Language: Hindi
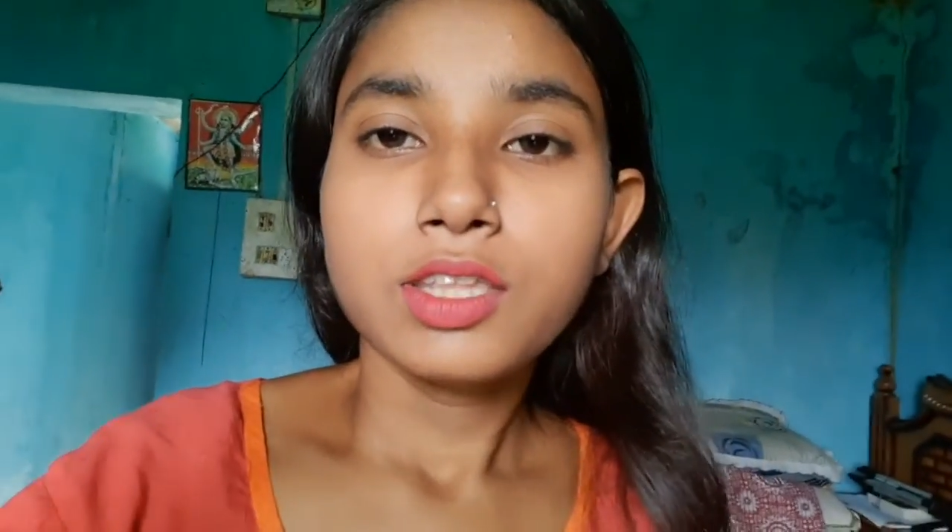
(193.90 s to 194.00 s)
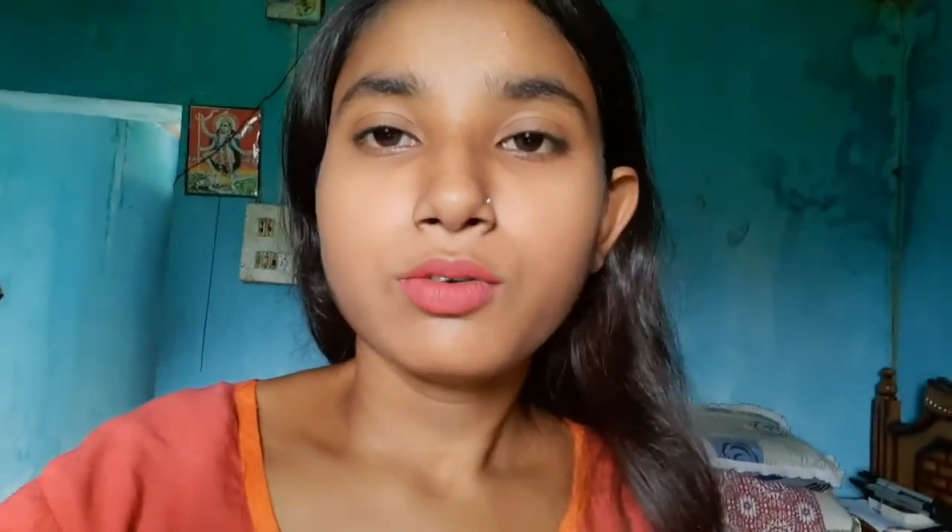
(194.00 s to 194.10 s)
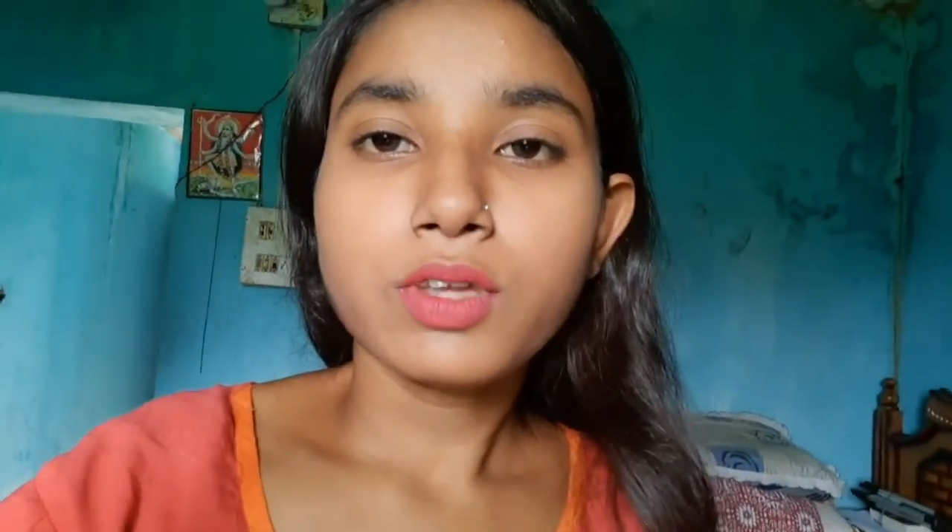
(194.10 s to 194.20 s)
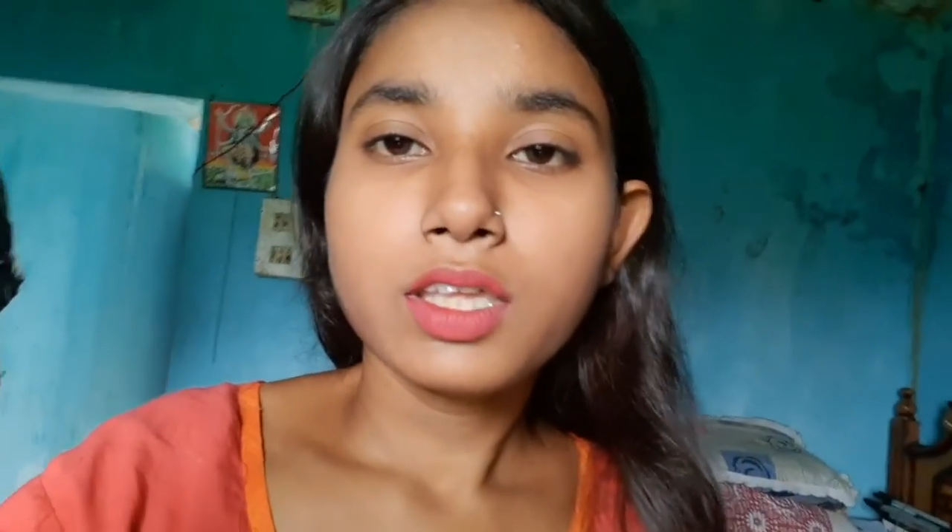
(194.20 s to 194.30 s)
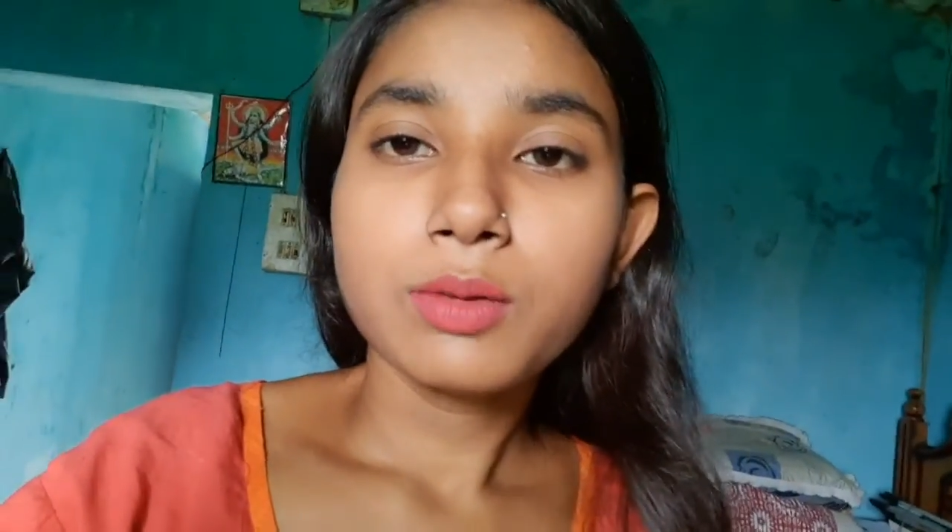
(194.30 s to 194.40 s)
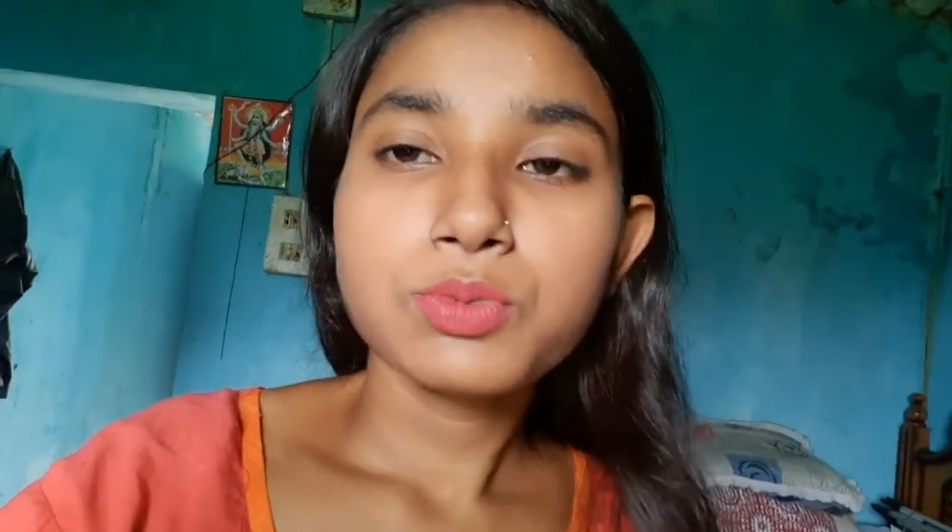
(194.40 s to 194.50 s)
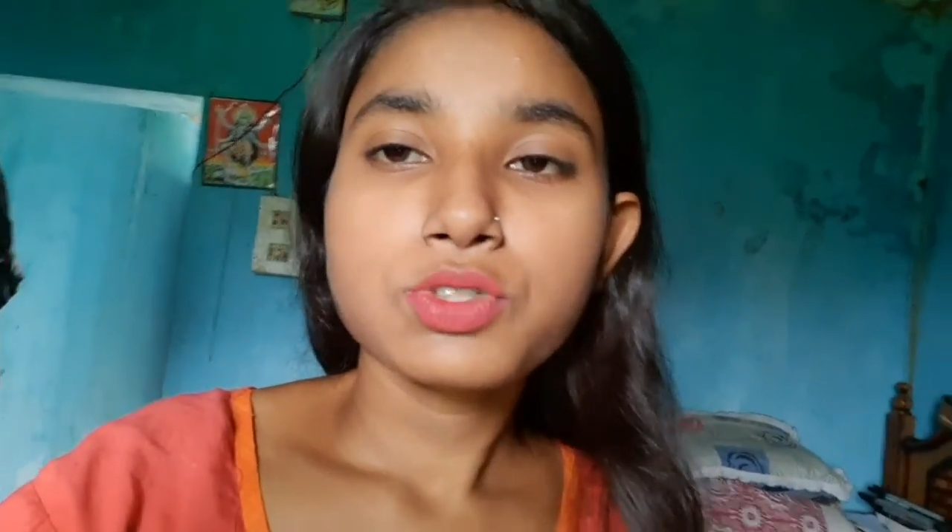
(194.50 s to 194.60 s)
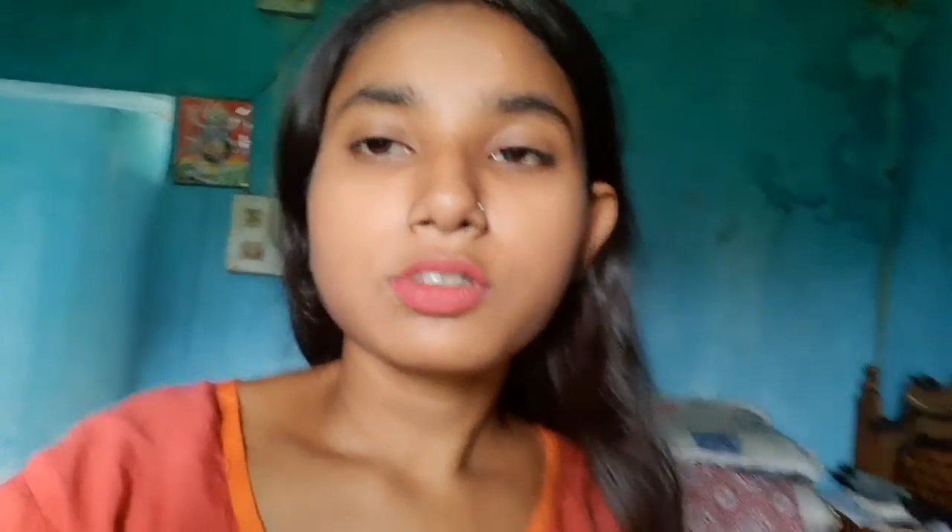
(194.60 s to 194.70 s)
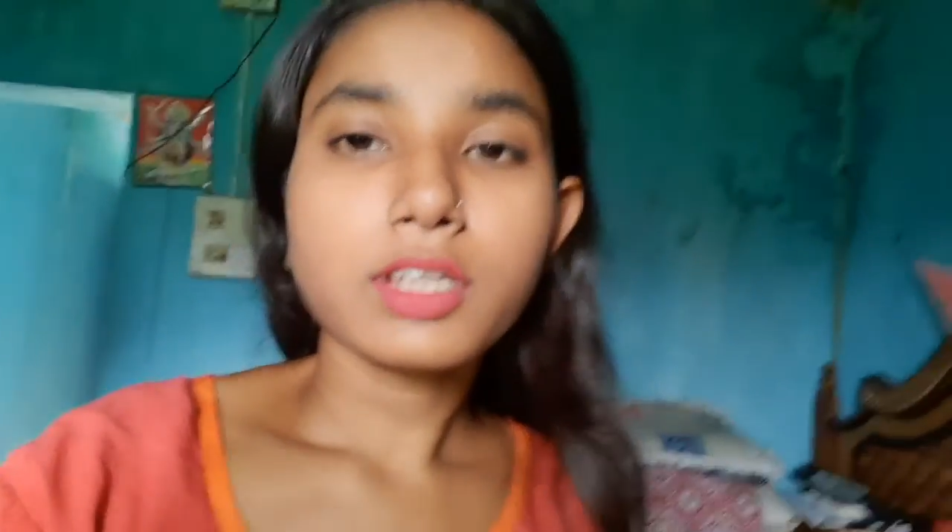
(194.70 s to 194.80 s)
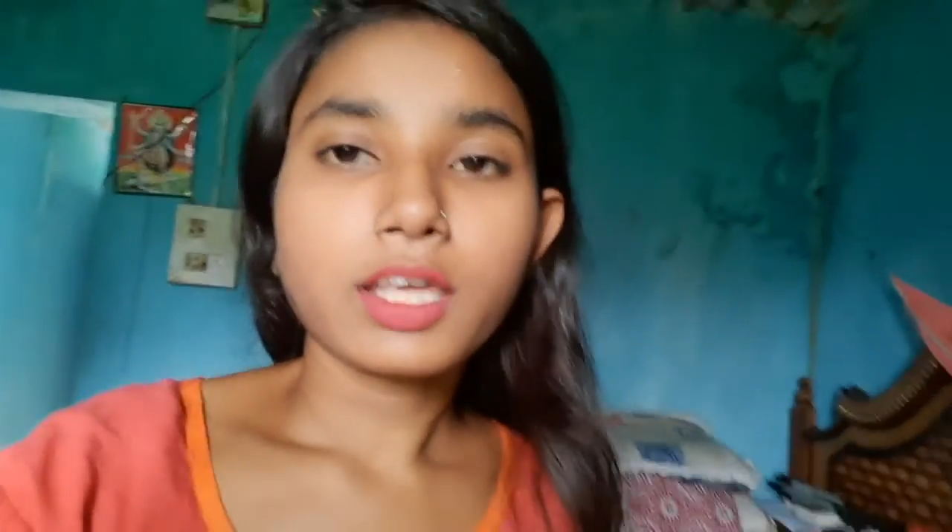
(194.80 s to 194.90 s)
क्योंकि अब
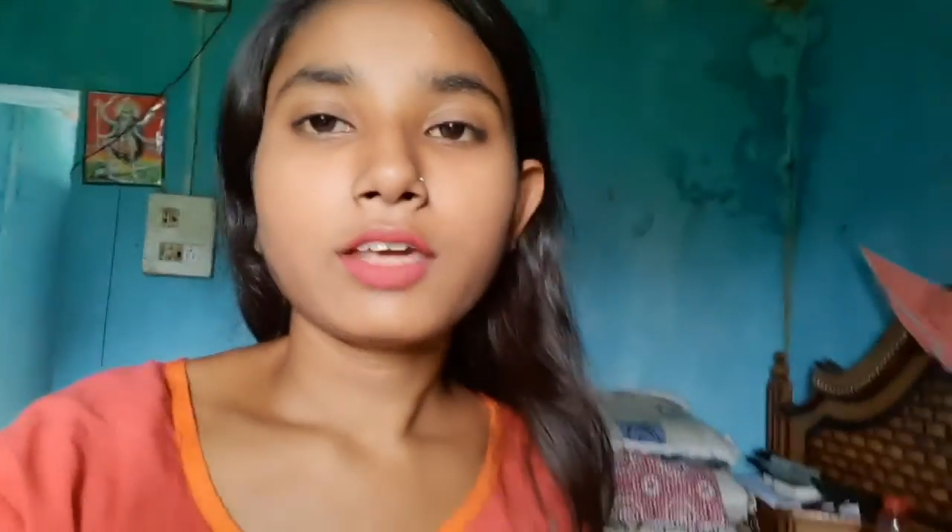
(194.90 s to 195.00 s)
छोड़ने